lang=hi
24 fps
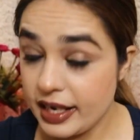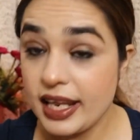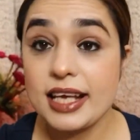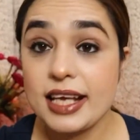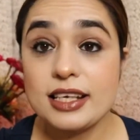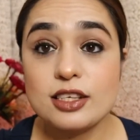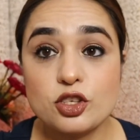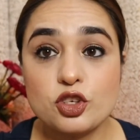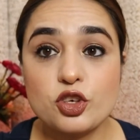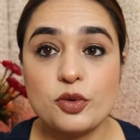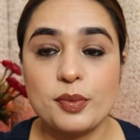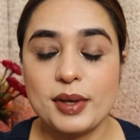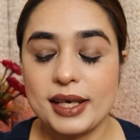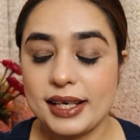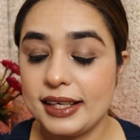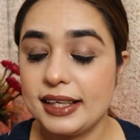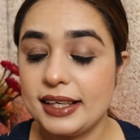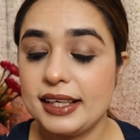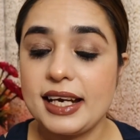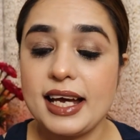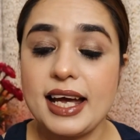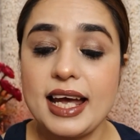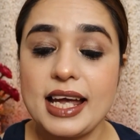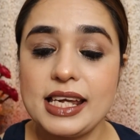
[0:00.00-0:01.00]
नेक्स्ट जो मैंने
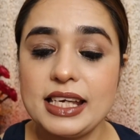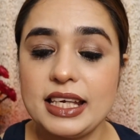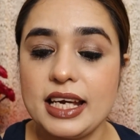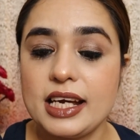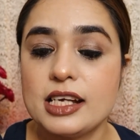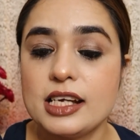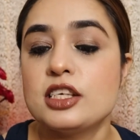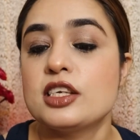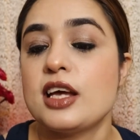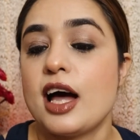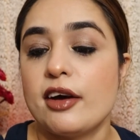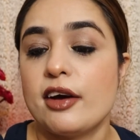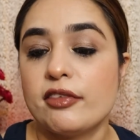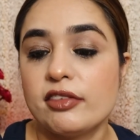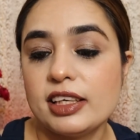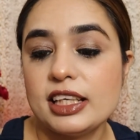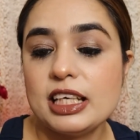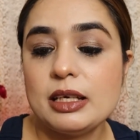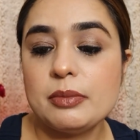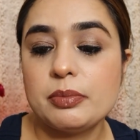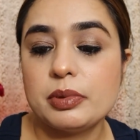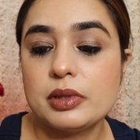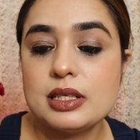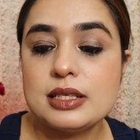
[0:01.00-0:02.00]
लिया है ये है
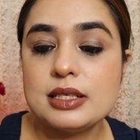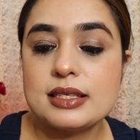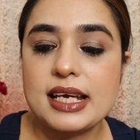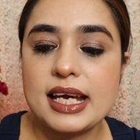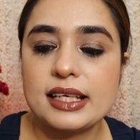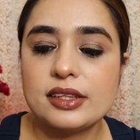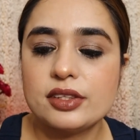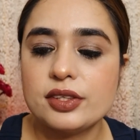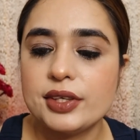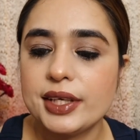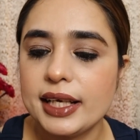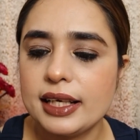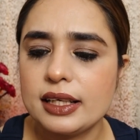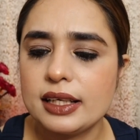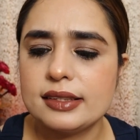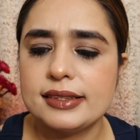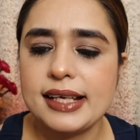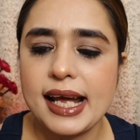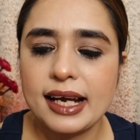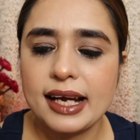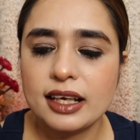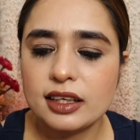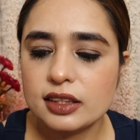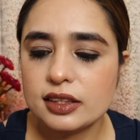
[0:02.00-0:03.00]
जावेरी पर्ल्स एथनिक
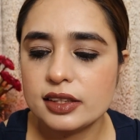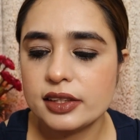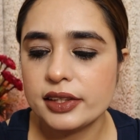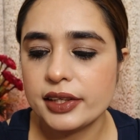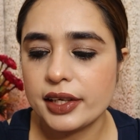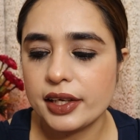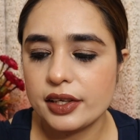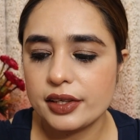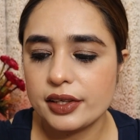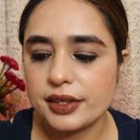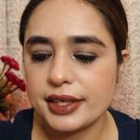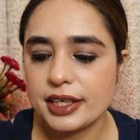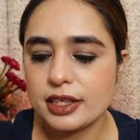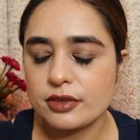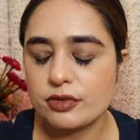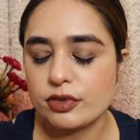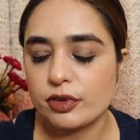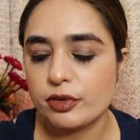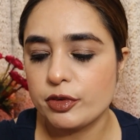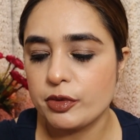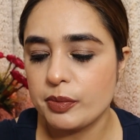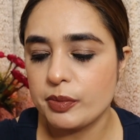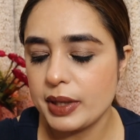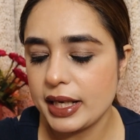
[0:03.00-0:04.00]
डेंगलर इयर फॉर
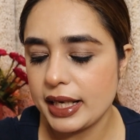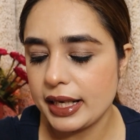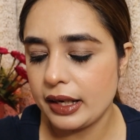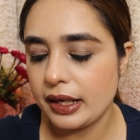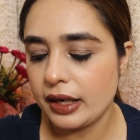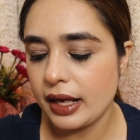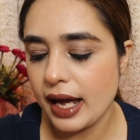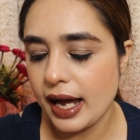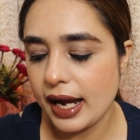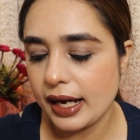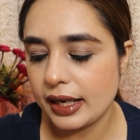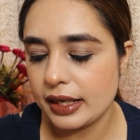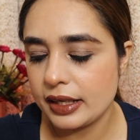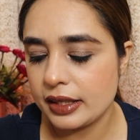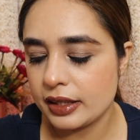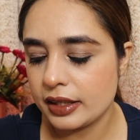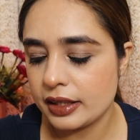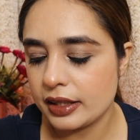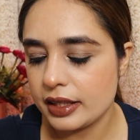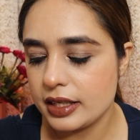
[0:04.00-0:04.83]
वुमेन एंड